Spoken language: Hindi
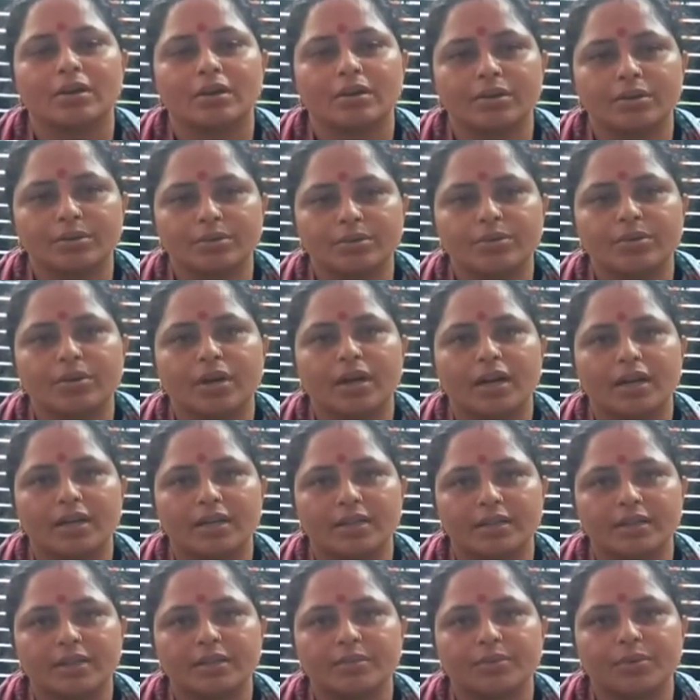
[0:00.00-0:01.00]
और उनको
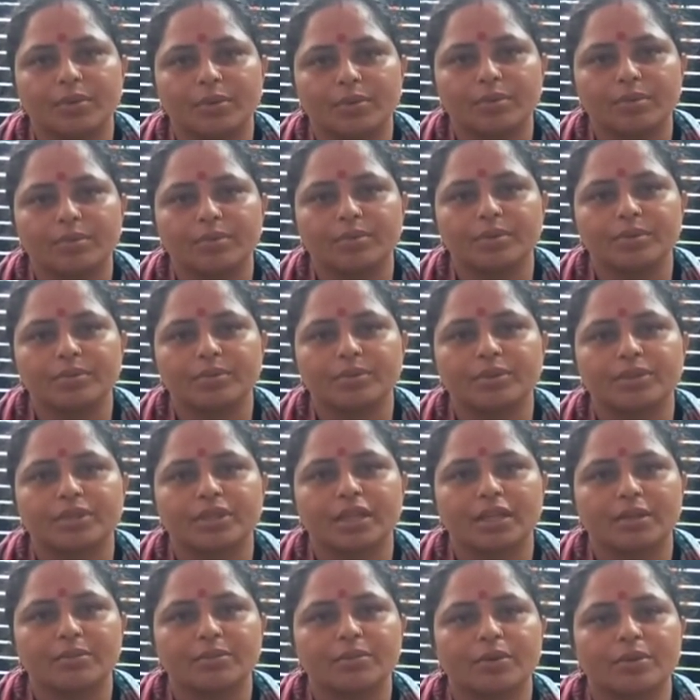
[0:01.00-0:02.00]
हार्ट की प्रॉब्लम है बहुत
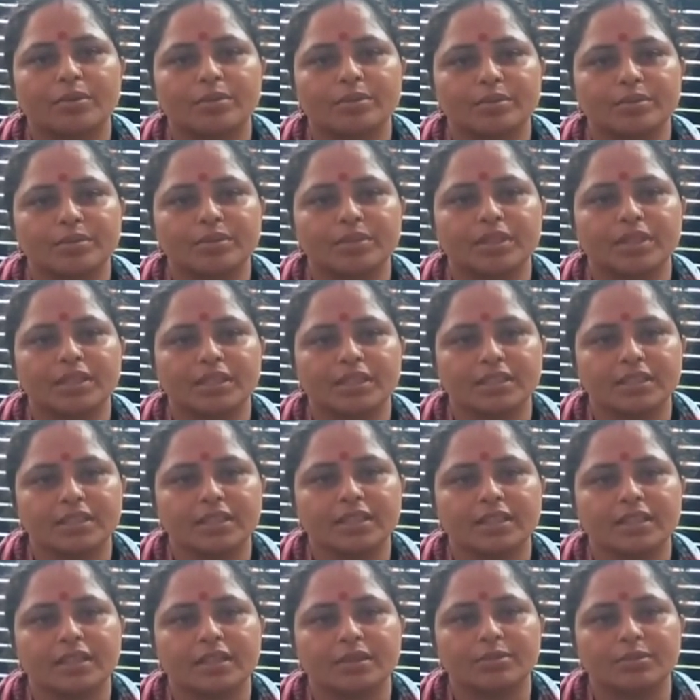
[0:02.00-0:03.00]
सारी प्रॉब्लम्स हैं ऐसे
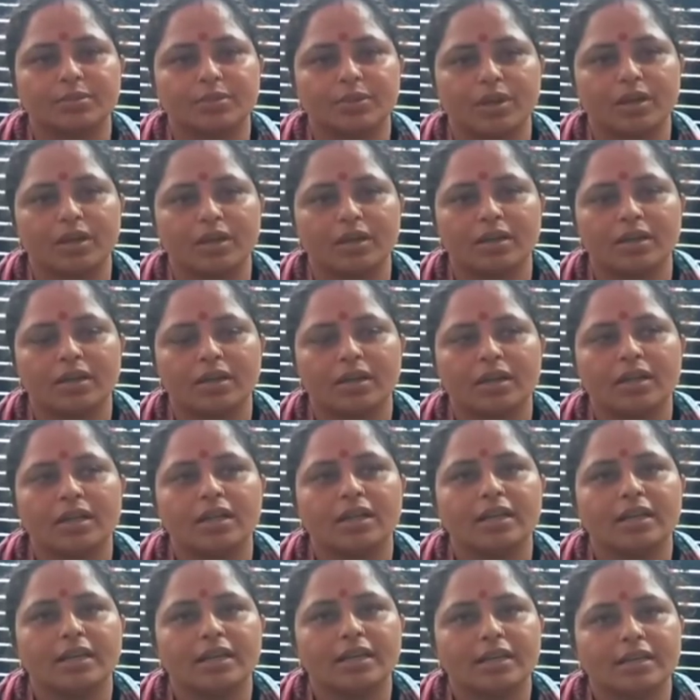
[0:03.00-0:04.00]
करके बोला
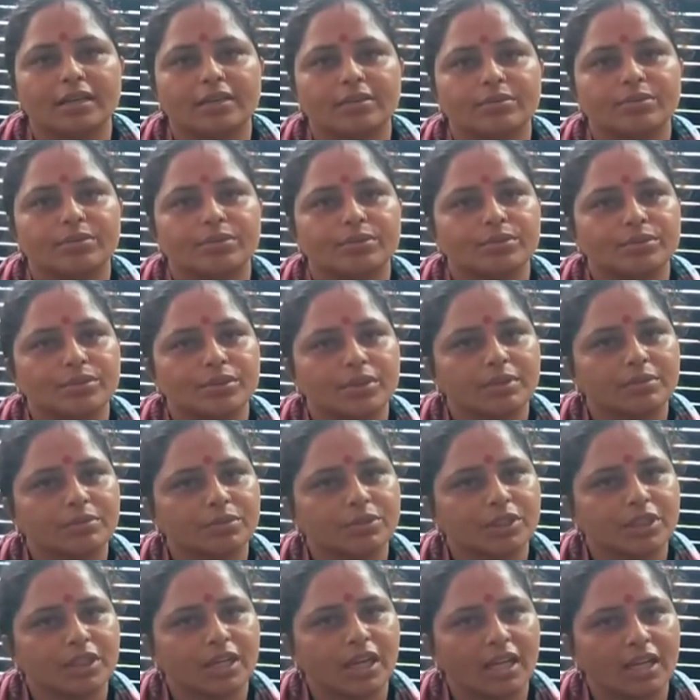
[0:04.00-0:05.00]
लेकिन उसने
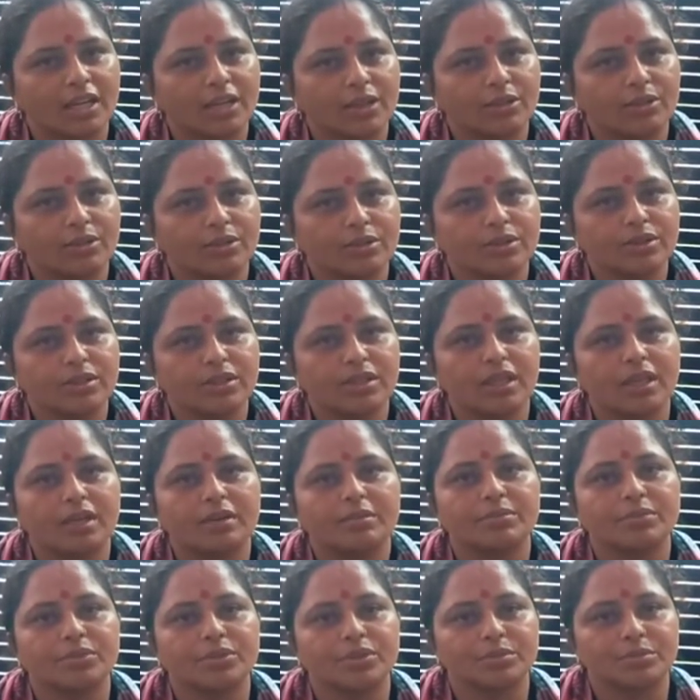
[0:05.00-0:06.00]
मुझे गाली गलौज दिया
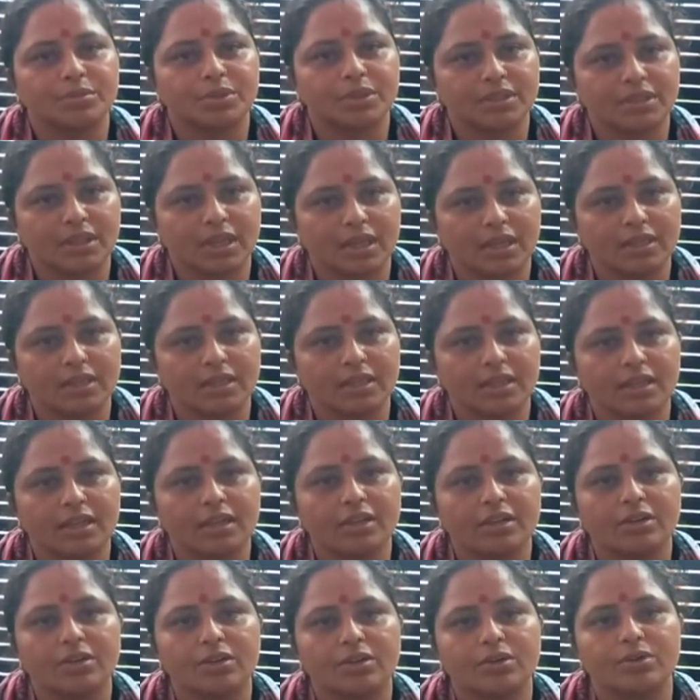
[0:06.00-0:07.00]
मुझे परेशान
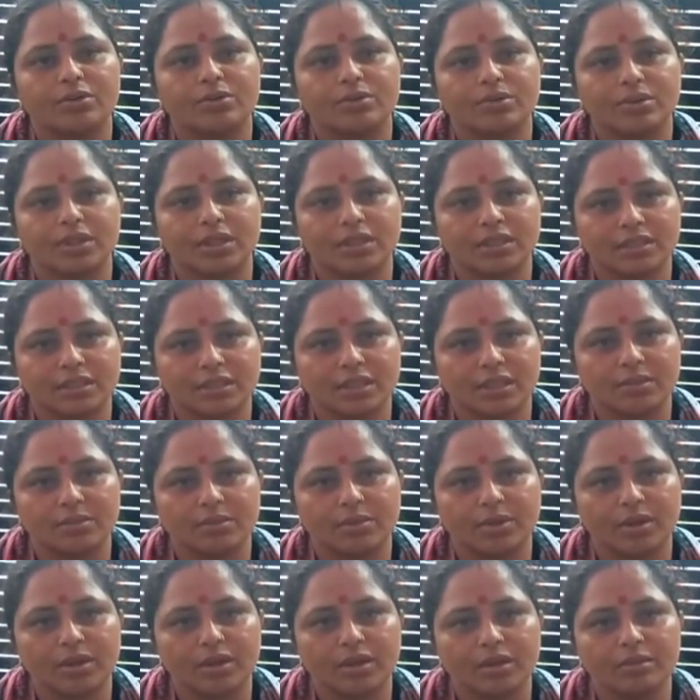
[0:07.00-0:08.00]
किया और उल्टा सीधा
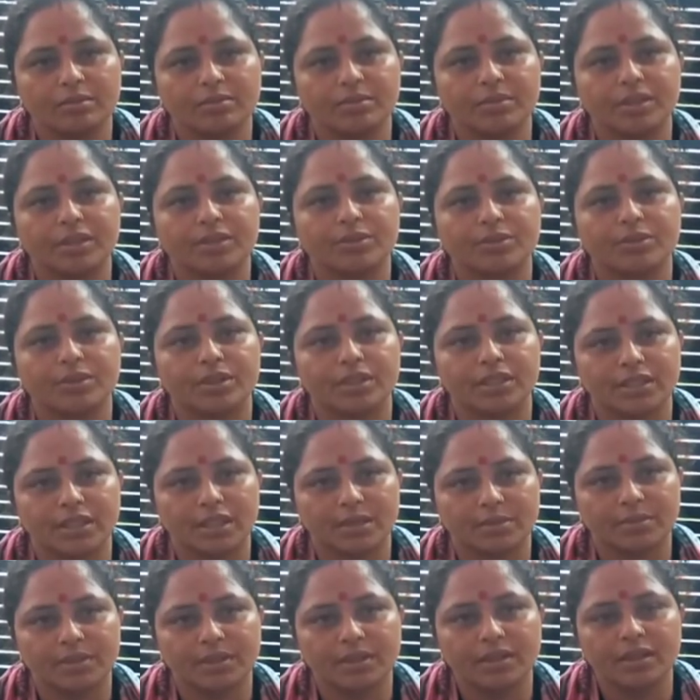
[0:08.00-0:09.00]
बोला मेरे को
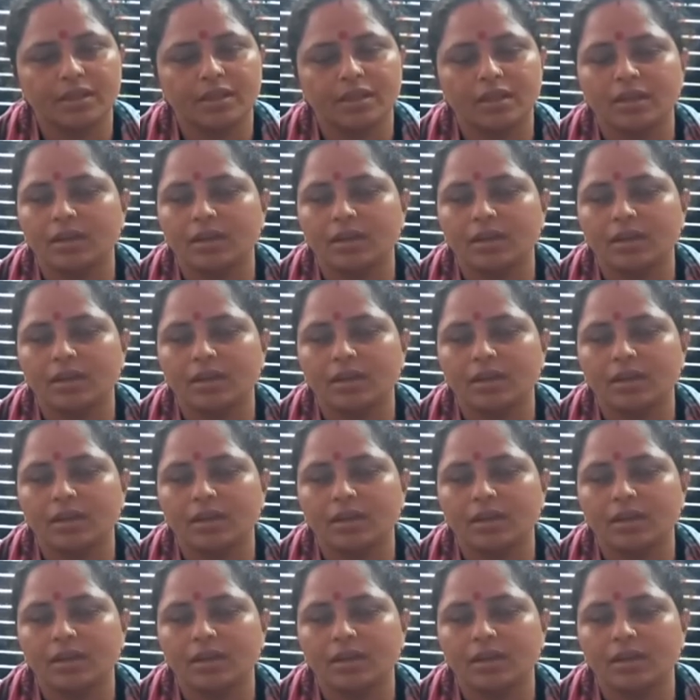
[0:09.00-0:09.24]
खींचा भी